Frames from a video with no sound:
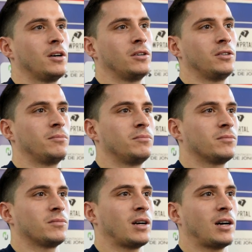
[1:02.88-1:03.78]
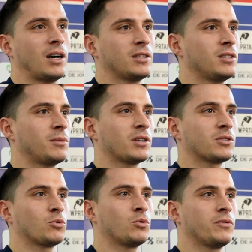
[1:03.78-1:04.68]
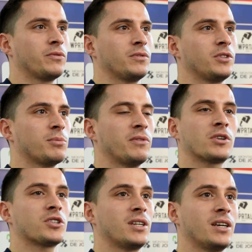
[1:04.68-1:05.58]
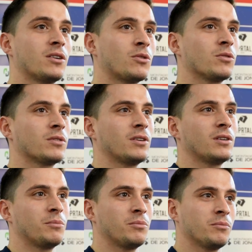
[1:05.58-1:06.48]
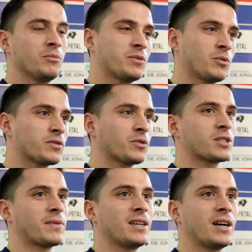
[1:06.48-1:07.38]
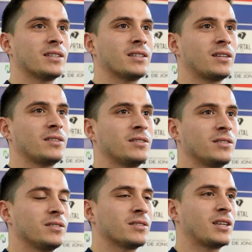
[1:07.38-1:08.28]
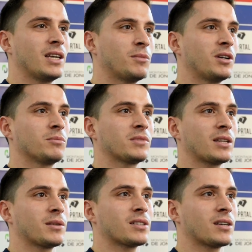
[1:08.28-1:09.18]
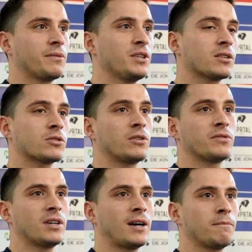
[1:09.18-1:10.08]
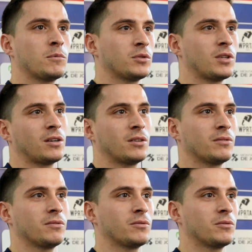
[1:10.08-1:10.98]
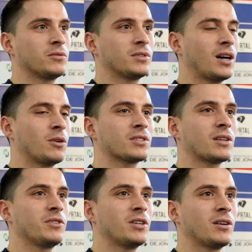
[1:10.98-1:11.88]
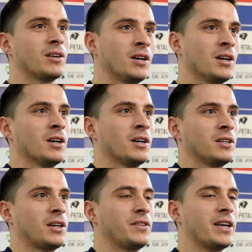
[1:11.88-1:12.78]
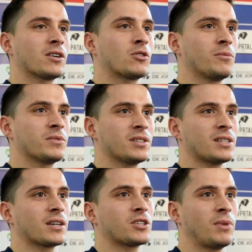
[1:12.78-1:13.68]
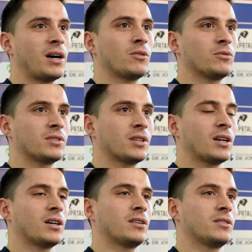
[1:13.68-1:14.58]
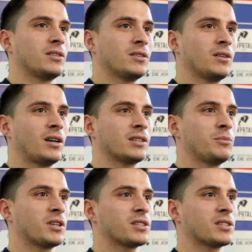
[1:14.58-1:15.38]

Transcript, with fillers: Ähm, hat ihn aber so nicht mehr wirklich in Erinnerung, äh, bis wir uns vor zwei Jahren dann in Kema im Trainingslager wieder getroffen haben und ja, und da uns dann wieder ja, näher gekommen sind, sage ich mal. Und da äh, hat er mir das